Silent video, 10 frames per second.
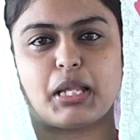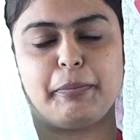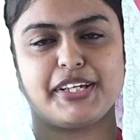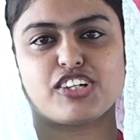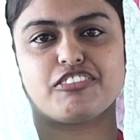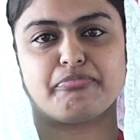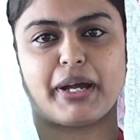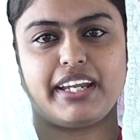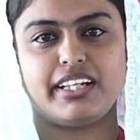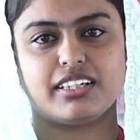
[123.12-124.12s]
பீஸ் ஆஃப்
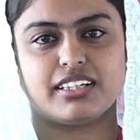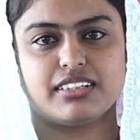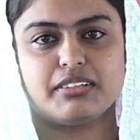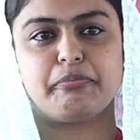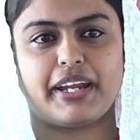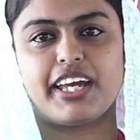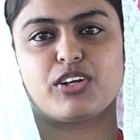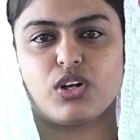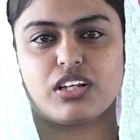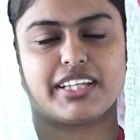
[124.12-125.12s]
மைண்ட்
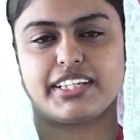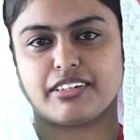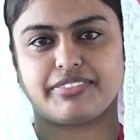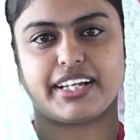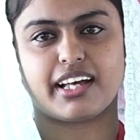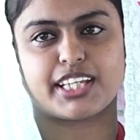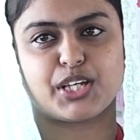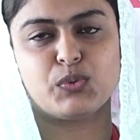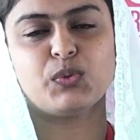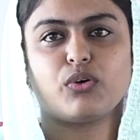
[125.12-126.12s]
ப்ரேயர் உங்களுக்கு வந்து டெஃபினட்டாக
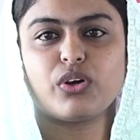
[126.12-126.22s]
தரும்